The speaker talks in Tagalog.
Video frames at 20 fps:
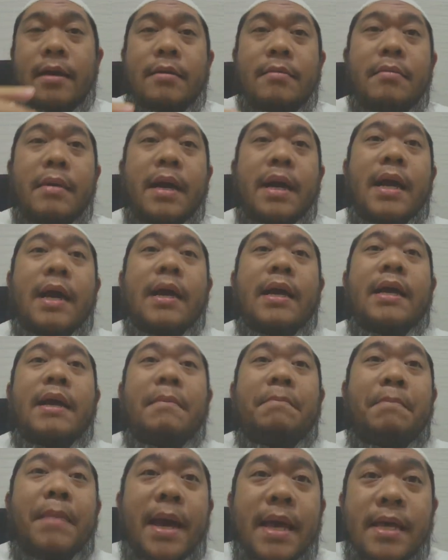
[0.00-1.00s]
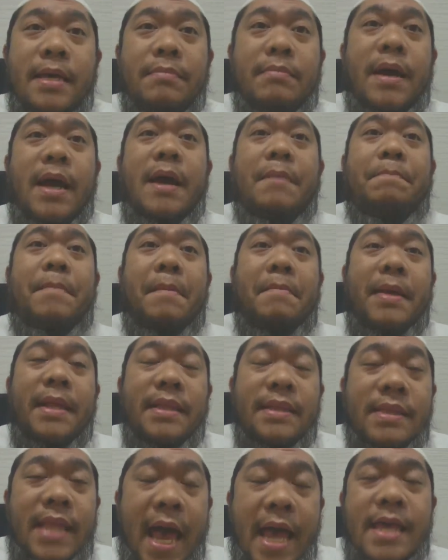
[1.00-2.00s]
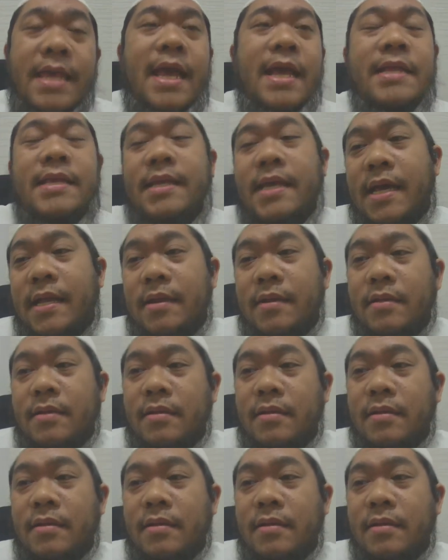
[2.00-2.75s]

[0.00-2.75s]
mga gabay, mga pamantayan yan